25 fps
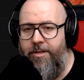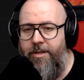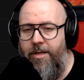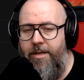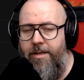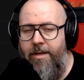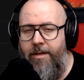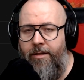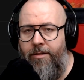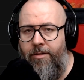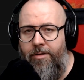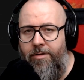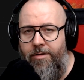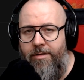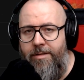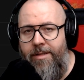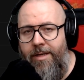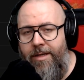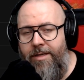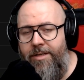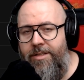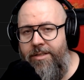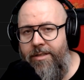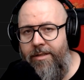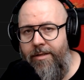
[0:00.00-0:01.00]
Jeżeli ktoś
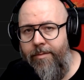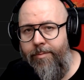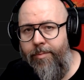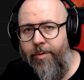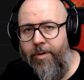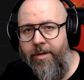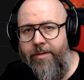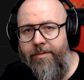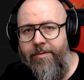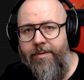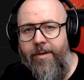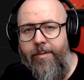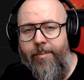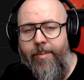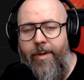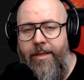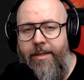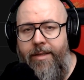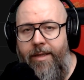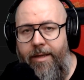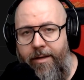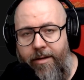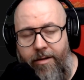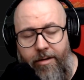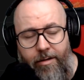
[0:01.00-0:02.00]
znajdzie portfel
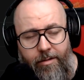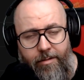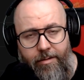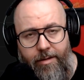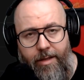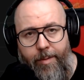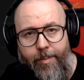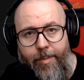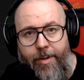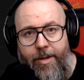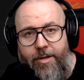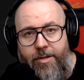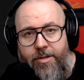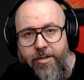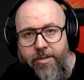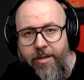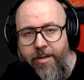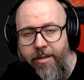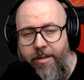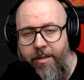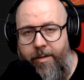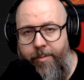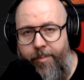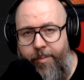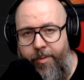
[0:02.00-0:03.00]
Matiego na
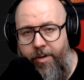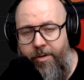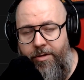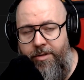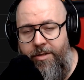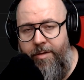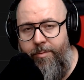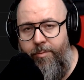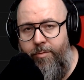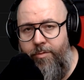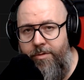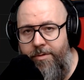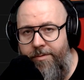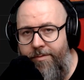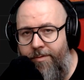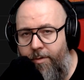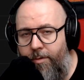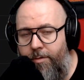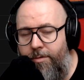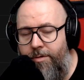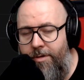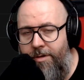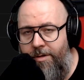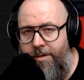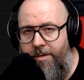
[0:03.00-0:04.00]
mieście, to proszę mu
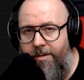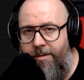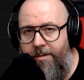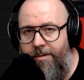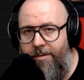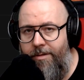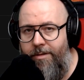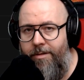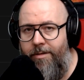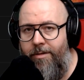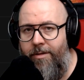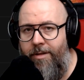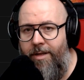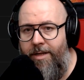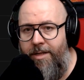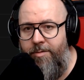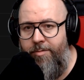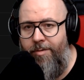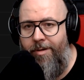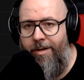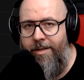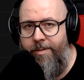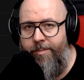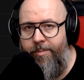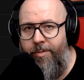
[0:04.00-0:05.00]
zwrócić i
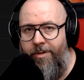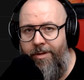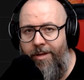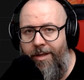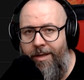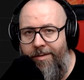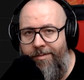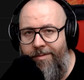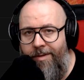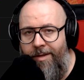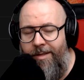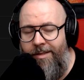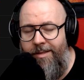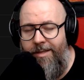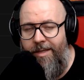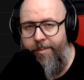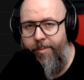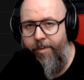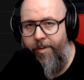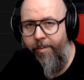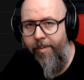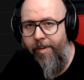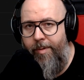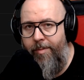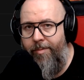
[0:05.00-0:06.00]
odesłać, bo
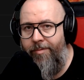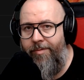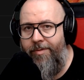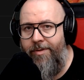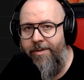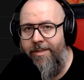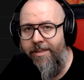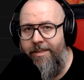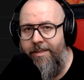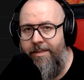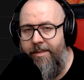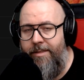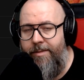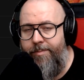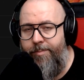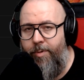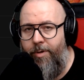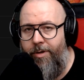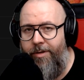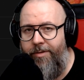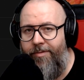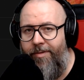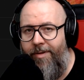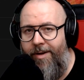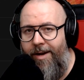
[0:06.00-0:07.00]
najwięcej problemów jest z
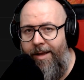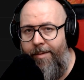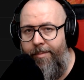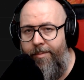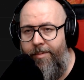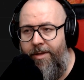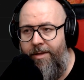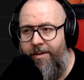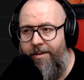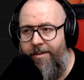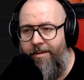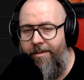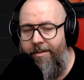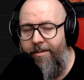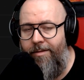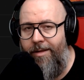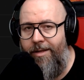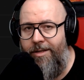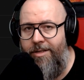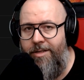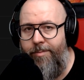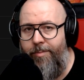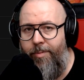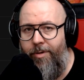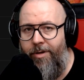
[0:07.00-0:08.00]
portfelami.
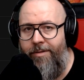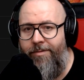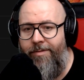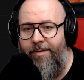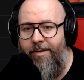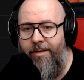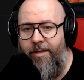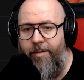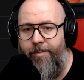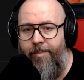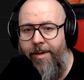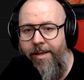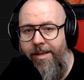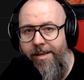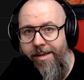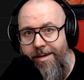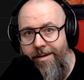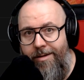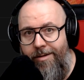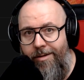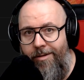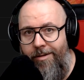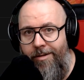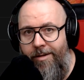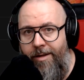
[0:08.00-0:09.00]
Znaczy, portfel to pal
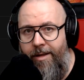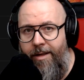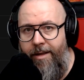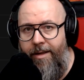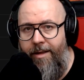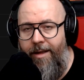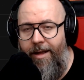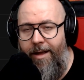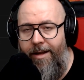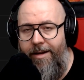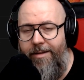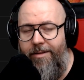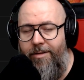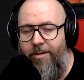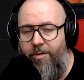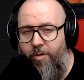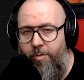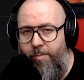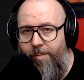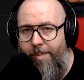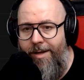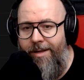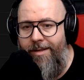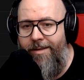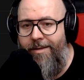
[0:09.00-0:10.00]
ale
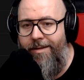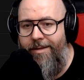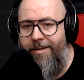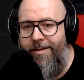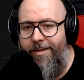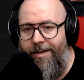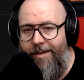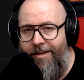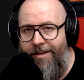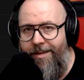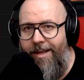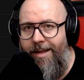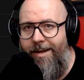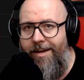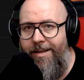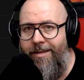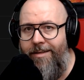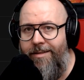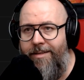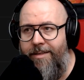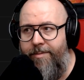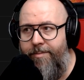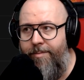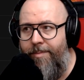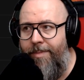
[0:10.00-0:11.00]
dokumenty i tak
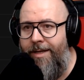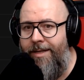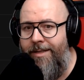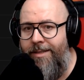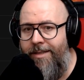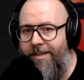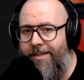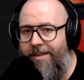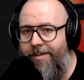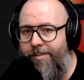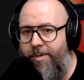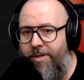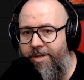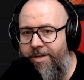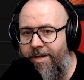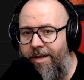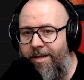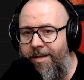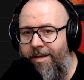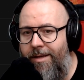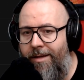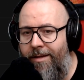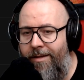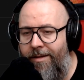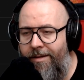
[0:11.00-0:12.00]
dalej, jest masa
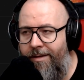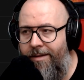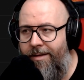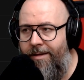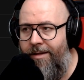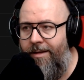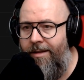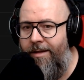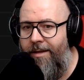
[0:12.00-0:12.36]
zamieszania